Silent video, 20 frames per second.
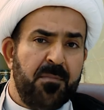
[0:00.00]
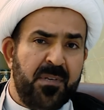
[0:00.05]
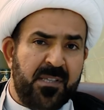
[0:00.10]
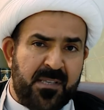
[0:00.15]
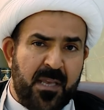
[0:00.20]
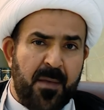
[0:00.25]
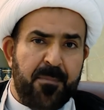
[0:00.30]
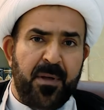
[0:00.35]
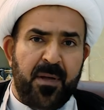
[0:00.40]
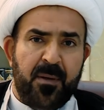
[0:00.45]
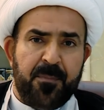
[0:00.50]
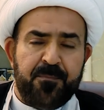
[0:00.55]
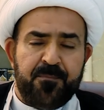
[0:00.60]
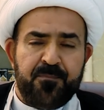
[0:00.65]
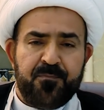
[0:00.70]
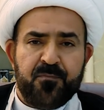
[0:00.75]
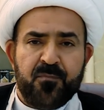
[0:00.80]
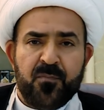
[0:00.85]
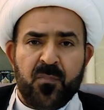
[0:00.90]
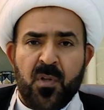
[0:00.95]
بسبع
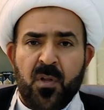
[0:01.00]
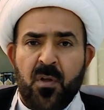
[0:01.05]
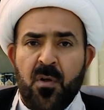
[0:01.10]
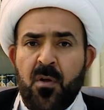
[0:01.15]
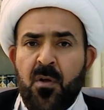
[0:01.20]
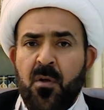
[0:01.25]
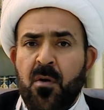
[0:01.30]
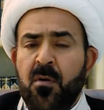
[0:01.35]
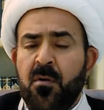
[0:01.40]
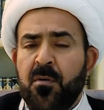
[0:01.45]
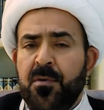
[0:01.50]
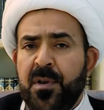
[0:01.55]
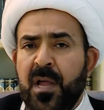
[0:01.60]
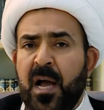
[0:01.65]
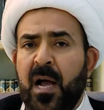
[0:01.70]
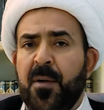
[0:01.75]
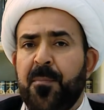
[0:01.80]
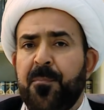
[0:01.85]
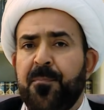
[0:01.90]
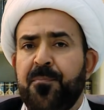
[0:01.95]

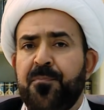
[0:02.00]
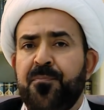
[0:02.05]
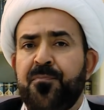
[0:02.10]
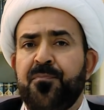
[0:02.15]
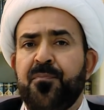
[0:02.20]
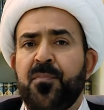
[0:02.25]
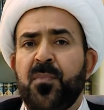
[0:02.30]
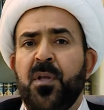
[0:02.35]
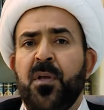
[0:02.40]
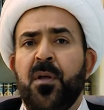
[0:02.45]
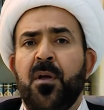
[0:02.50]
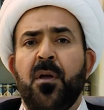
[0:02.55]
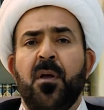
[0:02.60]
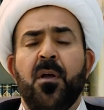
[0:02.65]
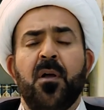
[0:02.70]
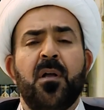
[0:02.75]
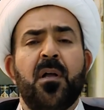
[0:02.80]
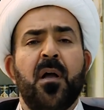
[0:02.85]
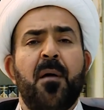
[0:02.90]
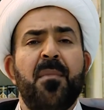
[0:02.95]
نعم
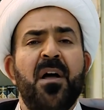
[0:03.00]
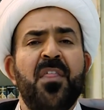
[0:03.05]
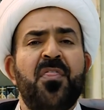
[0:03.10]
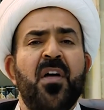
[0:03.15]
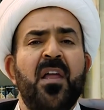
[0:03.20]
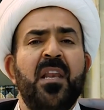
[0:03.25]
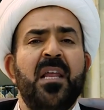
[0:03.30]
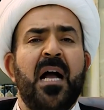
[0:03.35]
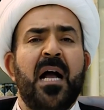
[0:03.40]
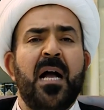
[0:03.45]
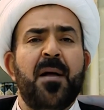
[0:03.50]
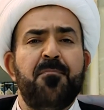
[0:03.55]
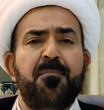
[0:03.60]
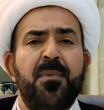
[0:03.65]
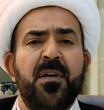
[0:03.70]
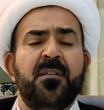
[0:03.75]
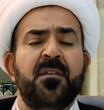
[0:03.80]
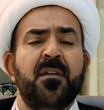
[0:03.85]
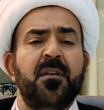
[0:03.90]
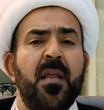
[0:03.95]
كمثل
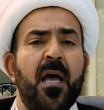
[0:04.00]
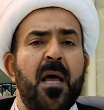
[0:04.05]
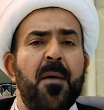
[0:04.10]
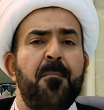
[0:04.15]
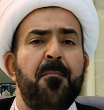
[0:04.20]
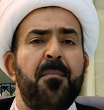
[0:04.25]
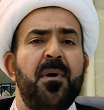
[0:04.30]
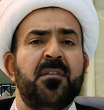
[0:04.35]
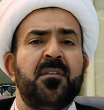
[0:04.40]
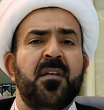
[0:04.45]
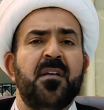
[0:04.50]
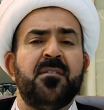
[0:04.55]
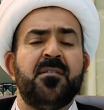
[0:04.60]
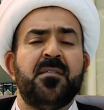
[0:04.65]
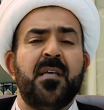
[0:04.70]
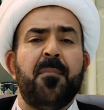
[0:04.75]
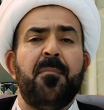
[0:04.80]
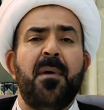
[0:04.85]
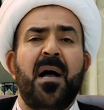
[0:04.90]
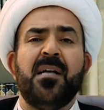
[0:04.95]
حبه انبتت
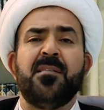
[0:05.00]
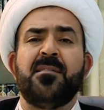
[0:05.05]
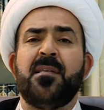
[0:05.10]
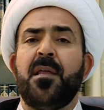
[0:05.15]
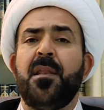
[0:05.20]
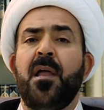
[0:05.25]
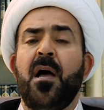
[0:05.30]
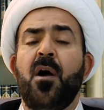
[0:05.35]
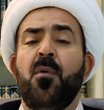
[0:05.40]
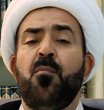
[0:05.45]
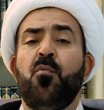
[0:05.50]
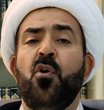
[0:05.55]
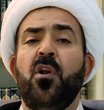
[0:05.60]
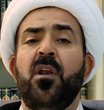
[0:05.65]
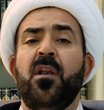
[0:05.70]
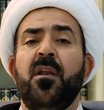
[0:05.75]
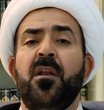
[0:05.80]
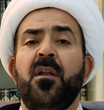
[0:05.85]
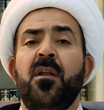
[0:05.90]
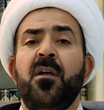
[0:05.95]
سبع
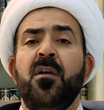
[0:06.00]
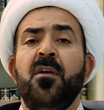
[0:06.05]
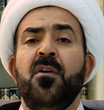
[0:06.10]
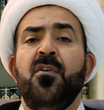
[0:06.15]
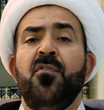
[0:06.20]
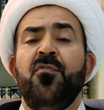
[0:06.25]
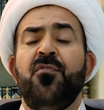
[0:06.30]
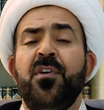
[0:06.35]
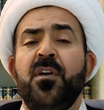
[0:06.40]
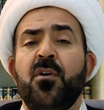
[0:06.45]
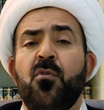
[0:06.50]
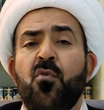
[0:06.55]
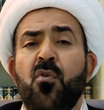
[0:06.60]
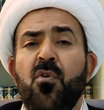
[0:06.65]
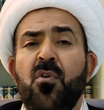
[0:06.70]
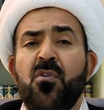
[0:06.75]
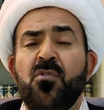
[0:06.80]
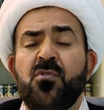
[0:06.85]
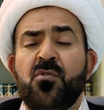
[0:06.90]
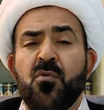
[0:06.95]
سنابل في
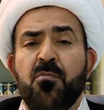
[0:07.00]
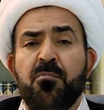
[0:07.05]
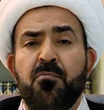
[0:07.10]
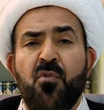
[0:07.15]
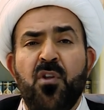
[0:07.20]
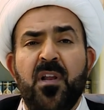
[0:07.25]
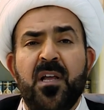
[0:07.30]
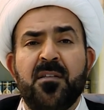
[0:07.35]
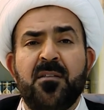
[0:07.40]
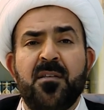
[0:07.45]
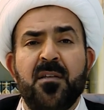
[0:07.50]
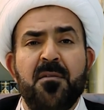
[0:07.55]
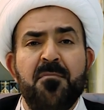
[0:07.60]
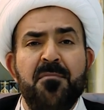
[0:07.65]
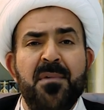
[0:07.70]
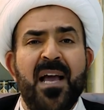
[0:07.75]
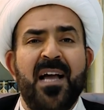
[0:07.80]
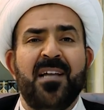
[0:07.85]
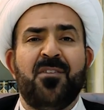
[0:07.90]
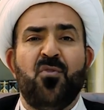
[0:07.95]
كل سنبله
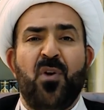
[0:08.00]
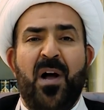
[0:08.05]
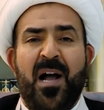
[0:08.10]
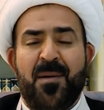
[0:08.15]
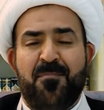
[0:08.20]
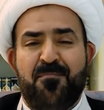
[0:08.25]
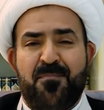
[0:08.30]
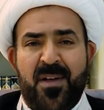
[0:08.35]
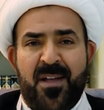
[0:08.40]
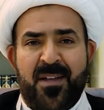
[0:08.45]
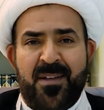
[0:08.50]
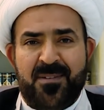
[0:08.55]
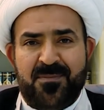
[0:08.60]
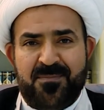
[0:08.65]
مئه حبه